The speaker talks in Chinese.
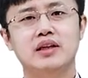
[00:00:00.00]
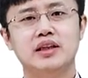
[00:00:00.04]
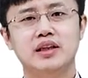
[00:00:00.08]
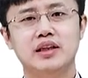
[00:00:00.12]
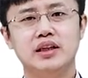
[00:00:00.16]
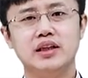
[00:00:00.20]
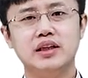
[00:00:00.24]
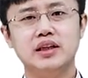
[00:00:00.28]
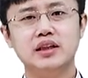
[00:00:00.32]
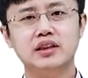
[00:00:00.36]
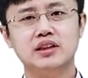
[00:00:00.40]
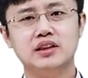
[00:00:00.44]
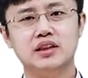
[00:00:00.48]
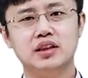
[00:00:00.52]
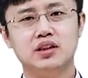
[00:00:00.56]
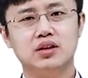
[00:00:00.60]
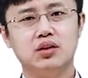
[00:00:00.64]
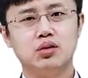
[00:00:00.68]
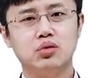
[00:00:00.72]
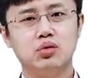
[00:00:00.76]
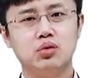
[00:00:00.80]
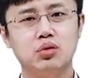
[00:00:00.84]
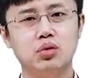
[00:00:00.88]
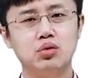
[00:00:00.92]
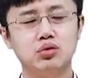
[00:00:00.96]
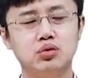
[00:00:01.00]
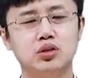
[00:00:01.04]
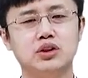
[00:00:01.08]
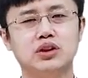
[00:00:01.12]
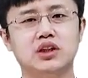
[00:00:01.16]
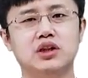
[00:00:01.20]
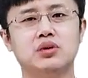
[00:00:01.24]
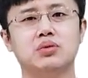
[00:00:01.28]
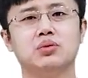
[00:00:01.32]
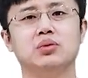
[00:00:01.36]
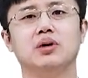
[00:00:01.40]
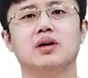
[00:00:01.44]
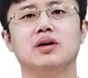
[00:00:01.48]
一个是工作
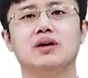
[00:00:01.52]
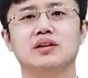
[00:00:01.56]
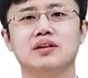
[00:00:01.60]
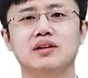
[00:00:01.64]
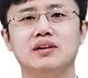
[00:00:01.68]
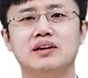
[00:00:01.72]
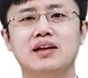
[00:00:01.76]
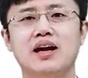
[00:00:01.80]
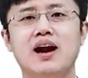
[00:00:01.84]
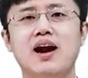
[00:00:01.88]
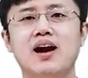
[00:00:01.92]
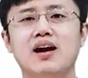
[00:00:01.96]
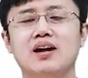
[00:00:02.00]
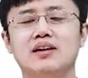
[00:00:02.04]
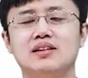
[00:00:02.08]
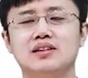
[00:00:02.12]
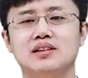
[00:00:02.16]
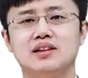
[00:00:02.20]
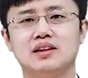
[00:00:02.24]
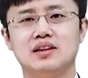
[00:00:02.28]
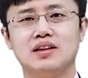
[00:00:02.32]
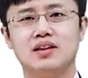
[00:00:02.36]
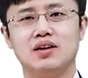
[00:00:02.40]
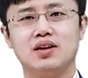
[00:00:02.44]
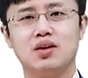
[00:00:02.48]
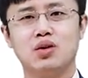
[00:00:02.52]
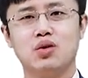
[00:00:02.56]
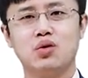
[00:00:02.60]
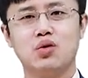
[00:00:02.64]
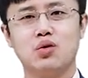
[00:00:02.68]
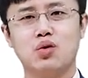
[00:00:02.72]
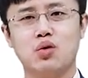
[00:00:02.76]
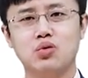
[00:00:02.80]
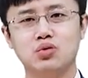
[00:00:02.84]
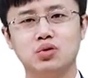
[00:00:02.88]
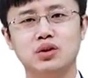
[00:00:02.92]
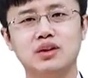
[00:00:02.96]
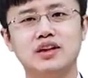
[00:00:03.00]
成果，第二个是
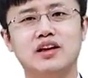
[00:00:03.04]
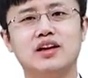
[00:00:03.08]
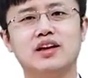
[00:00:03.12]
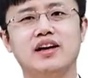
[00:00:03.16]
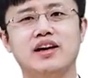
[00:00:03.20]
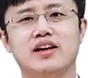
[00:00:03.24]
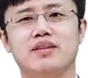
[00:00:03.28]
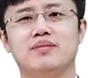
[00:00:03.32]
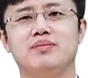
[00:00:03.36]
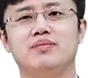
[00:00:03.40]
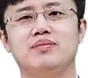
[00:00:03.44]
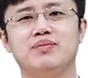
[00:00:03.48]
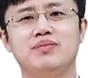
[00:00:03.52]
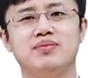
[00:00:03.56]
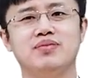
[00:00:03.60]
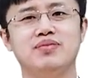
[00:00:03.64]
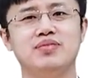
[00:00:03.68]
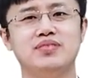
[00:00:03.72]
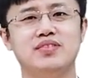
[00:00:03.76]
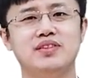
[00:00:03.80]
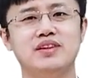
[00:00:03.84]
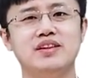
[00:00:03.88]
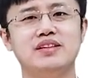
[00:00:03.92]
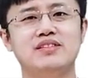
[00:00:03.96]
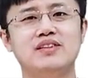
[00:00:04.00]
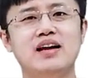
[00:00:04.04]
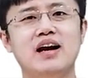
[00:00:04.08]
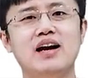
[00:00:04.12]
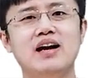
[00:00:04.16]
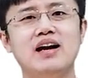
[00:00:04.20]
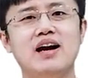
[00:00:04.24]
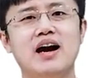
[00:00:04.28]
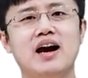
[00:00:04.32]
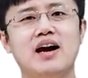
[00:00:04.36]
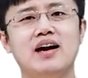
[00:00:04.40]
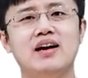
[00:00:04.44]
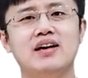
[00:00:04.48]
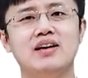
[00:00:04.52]
工作能力。第三个
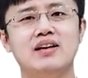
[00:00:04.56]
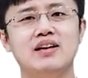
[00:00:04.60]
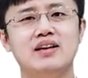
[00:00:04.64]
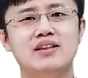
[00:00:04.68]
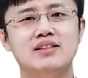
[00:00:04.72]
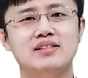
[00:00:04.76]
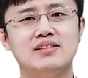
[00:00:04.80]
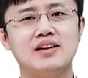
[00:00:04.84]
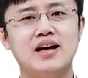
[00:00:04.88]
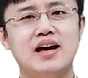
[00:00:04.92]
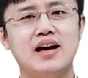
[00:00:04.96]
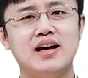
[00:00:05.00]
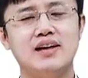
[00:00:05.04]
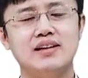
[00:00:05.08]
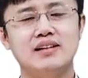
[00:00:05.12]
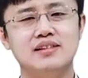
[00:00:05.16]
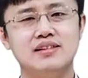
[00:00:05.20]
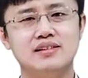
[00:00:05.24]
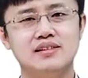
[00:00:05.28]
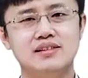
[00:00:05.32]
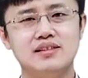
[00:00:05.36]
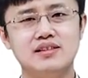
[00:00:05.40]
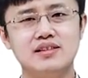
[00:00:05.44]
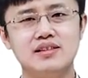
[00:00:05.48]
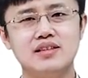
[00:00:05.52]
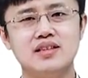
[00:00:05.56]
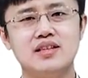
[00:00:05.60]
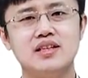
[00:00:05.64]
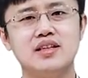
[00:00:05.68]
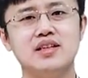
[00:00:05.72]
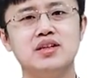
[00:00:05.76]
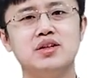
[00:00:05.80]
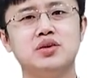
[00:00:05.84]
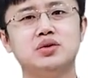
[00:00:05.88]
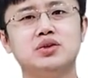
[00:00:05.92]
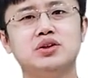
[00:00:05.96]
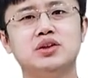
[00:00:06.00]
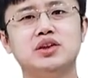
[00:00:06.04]
啊，在自
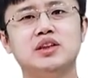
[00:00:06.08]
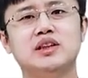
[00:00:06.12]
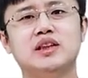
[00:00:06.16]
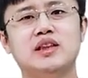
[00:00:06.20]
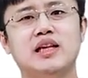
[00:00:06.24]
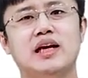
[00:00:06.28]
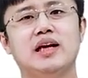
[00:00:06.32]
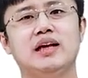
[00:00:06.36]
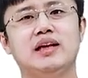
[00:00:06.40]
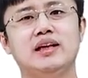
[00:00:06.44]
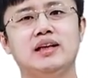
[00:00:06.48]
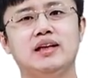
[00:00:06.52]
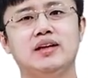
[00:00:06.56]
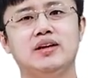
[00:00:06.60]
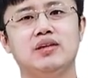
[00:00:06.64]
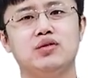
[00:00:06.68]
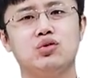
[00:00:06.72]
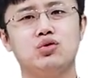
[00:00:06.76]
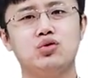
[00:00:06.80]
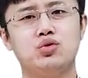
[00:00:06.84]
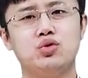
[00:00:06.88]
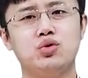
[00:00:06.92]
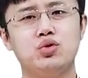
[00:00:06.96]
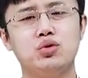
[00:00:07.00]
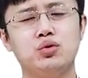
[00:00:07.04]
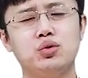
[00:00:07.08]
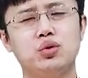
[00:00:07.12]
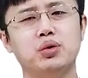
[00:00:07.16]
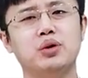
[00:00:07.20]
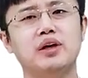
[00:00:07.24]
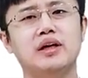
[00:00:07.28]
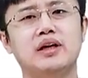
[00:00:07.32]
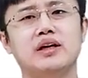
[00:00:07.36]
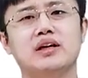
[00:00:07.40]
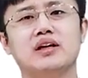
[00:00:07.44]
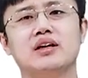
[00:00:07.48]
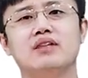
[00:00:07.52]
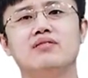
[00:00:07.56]
身优势、潜力、驱动
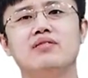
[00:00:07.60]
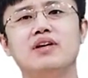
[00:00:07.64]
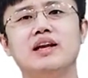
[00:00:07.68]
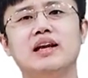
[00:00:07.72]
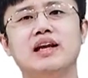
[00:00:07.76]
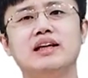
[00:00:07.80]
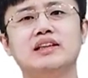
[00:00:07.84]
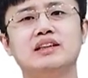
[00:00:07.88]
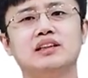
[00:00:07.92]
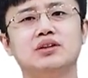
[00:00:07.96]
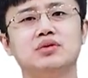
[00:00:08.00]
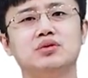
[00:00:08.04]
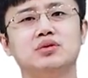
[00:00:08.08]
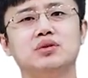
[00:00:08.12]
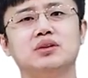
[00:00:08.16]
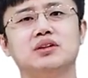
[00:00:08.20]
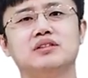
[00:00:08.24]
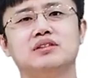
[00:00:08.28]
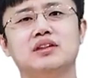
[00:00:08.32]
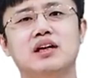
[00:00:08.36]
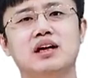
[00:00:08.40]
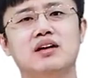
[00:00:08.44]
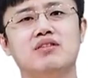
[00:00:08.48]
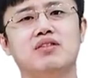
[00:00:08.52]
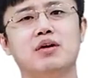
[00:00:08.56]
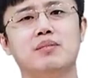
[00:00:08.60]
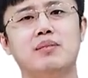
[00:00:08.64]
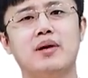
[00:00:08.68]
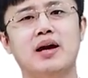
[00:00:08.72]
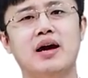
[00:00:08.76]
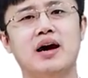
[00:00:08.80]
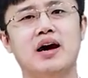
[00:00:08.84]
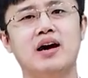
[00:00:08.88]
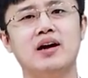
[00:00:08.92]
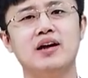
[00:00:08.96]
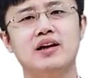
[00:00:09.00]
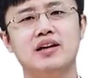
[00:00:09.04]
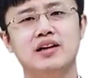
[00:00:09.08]
力和未来行动等三个方面
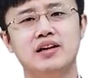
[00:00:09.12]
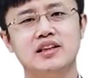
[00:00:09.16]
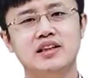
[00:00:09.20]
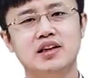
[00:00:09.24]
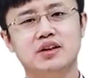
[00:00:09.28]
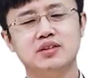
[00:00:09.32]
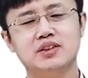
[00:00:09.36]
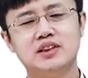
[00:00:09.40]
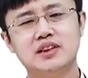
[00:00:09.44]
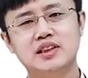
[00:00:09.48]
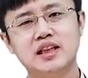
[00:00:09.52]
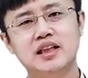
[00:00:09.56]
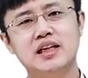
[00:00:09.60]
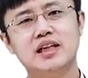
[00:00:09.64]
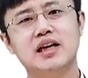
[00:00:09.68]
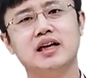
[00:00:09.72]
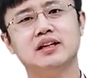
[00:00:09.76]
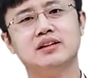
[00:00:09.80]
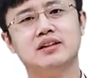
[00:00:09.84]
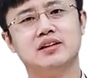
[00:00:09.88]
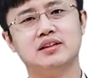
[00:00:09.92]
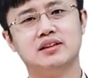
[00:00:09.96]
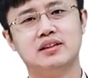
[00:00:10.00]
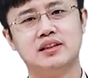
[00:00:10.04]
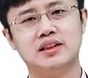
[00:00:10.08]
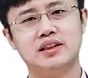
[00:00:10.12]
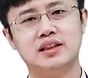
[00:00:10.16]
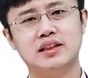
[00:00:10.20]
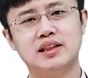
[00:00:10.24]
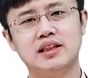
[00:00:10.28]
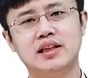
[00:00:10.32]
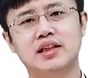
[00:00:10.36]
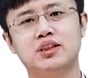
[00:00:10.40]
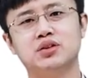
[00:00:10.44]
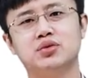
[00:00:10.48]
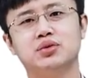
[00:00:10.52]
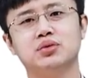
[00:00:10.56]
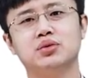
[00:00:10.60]
啊，要尽量的提
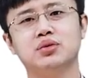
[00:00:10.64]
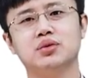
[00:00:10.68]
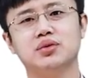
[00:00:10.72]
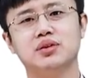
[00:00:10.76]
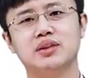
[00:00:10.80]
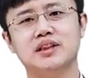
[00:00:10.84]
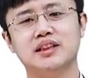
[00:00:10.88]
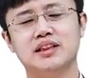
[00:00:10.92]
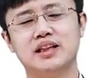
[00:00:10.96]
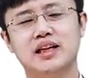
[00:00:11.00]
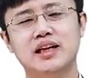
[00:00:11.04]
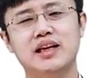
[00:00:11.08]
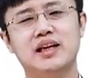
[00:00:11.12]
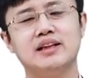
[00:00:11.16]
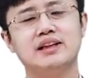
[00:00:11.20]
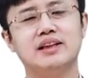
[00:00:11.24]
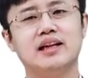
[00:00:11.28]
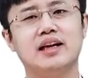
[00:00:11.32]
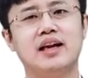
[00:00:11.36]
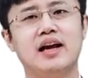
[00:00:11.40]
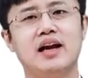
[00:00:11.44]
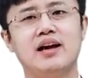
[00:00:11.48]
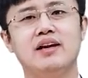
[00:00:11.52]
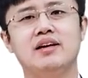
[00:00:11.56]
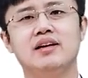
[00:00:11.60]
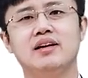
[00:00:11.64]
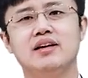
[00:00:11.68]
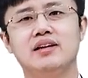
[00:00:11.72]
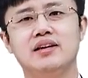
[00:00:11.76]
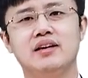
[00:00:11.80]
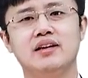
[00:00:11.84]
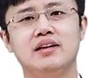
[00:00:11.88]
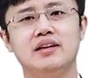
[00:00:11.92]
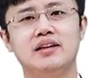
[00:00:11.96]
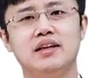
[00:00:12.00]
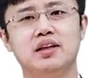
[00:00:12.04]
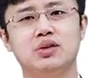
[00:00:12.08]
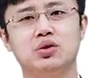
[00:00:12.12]
炼出你的亮点来，
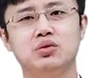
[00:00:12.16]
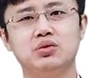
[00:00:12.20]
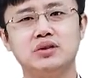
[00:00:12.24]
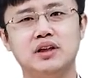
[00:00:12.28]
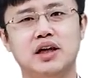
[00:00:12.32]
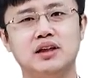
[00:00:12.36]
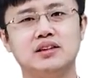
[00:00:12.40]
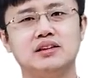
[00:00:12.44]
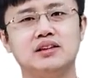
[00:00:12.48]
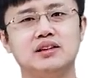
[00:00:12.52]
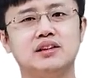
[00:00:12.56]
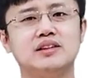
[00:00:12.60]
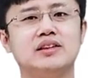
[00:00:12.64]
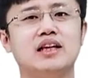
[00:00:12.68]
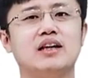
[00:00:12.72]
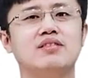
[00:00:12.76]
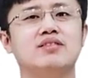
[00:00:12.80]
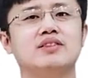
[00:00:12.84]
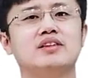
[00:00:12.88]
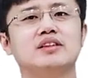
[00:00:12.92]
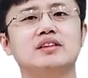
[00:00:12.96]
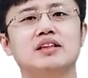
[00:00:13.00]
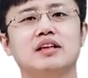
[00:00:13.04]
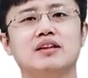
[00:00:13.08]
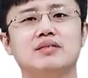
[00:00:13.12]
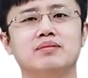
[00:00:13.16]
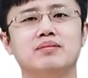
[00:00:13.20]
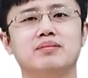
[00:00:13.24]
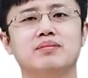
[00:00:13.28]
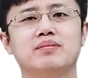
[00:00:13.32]
也通常是加分项。